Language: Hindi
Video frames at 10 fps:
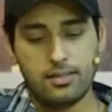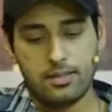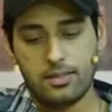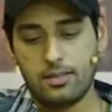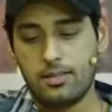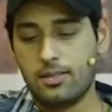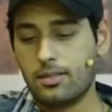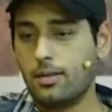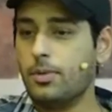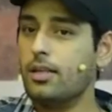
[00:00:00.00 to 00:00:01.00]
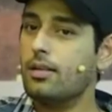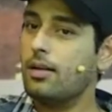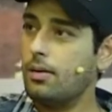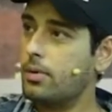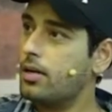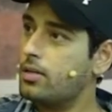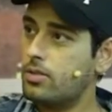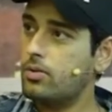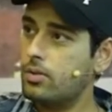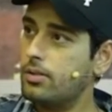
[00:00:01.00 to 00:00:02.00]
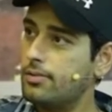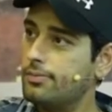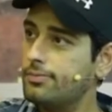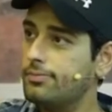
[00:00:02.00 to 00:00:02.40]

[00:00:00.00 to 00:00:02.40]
हम्म। uh, कभी काम करना चाहूँगा